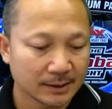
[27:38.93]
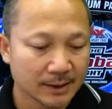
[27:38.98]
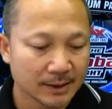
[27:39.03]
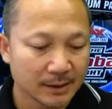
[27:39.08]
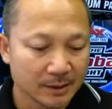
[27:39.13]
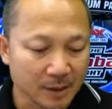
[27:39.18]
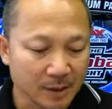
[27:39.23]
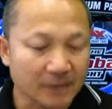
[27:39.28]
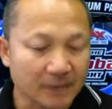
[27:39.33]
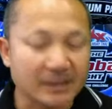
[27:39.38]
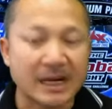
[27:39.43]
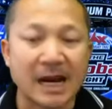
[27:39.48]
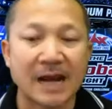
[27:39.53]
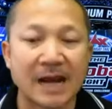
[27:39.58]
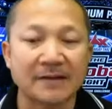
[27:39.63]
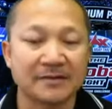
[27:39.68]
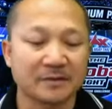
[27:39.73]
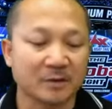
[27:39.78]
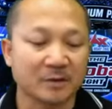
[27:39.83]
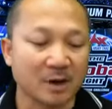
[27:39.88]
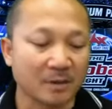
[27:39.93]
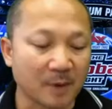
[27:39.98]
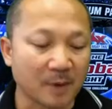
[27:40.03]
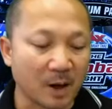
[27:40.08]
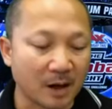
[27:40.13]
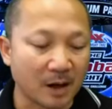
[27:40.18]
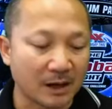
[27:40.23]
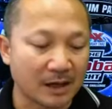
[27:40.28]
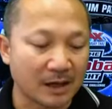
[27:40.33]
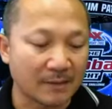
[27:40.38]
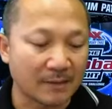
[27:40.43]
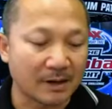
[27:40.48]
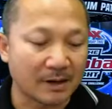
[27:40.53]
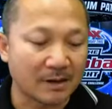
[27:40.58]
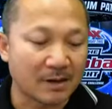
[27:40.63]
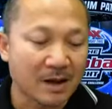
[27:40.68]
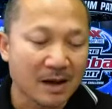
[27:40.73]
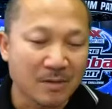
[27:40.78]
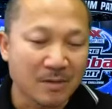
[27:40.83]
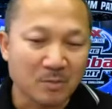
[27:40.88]
ยอดชายสิทธิ์ทองปอนนะครับ
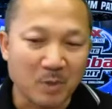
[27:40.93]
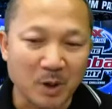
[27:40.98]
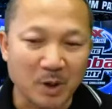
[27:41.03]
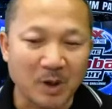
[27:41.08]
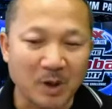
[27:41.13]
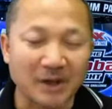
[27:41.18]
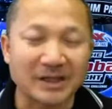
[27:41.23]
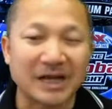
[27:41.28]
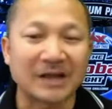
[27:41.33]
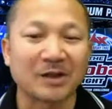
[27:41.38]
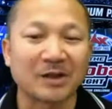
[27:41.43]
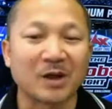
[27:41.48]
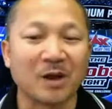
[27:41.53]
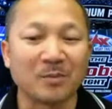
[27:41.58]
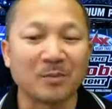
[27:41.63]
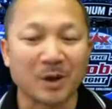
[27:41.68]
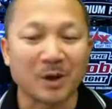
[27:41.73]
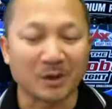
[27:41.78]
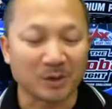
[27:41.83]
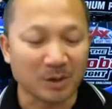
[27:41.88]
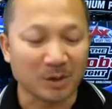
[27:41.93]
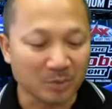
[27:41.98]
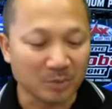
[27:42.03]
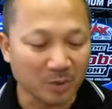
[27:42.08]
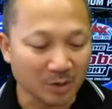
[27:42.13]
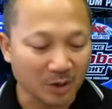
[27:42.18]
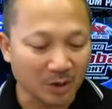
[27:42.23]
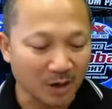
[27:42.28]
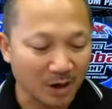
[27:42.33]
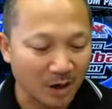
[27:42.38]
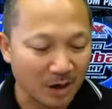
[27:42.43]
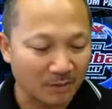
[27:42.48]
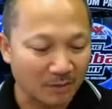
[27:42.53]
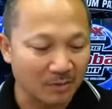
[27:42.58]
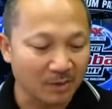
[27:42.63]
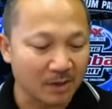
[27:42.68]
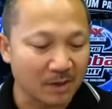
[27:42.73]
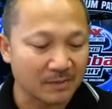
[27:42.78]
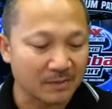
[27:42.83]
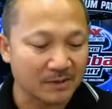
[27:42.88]
มวยของอาจารย์ทองปอนพังภูธรพบ
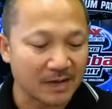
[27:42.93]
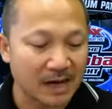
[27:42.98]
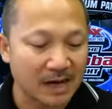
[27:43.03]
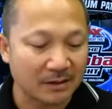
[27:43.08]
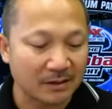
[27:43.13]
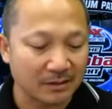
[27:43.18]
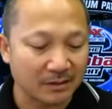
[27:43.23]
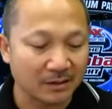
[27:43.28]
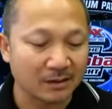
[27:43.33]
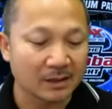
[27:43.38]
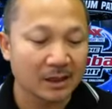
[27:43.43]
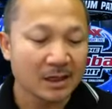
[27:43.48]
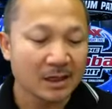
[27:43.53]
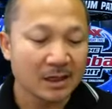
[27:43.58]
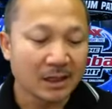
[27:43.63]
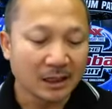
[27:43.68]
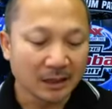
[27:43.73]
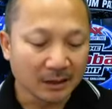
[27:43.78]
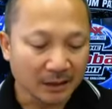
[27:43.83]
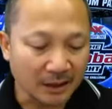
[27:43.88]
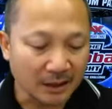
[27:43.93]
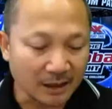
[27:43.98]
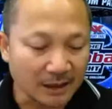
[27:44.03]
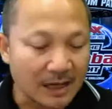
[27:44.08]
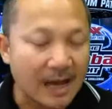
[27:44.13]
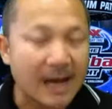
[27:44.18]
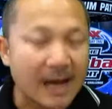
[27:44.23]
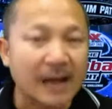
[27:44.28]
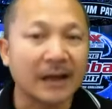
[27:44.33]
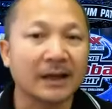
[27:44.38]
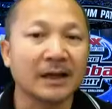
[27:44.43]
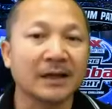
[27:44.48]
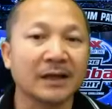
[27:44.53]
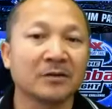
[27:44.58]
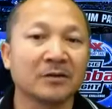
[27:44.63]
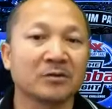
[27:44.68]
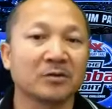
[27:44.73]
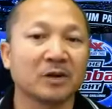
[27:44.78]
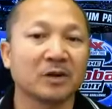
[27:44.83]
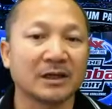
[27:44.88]
กับชาติศึก TR
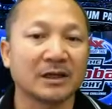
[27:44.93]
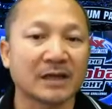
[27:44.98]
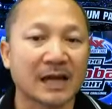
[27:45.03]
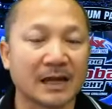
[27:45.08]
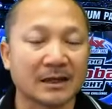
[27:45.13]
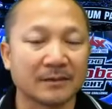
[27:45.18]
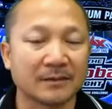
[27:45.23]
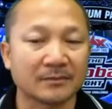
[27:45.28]
Insulation